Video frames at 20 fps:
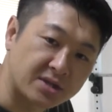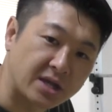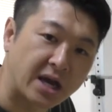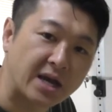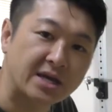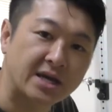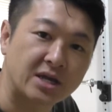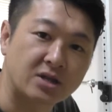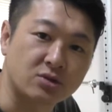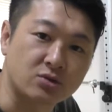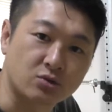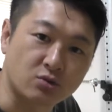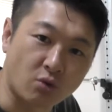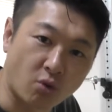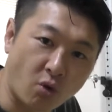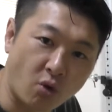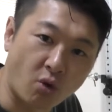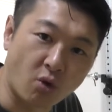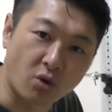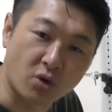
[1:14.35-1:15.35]
ダイエット
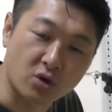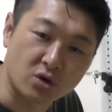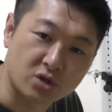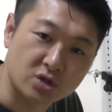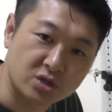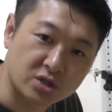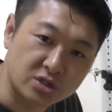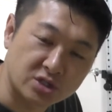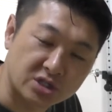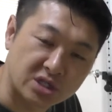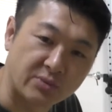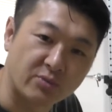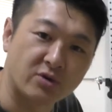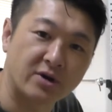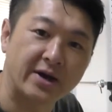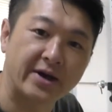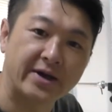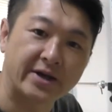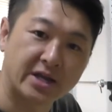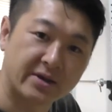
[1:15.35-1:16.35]
をしても
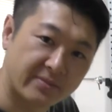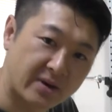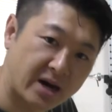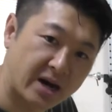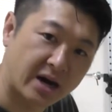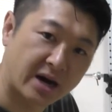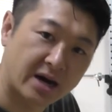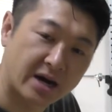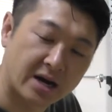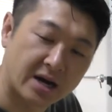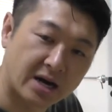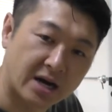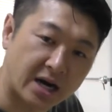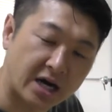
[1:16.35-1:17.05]
らえれば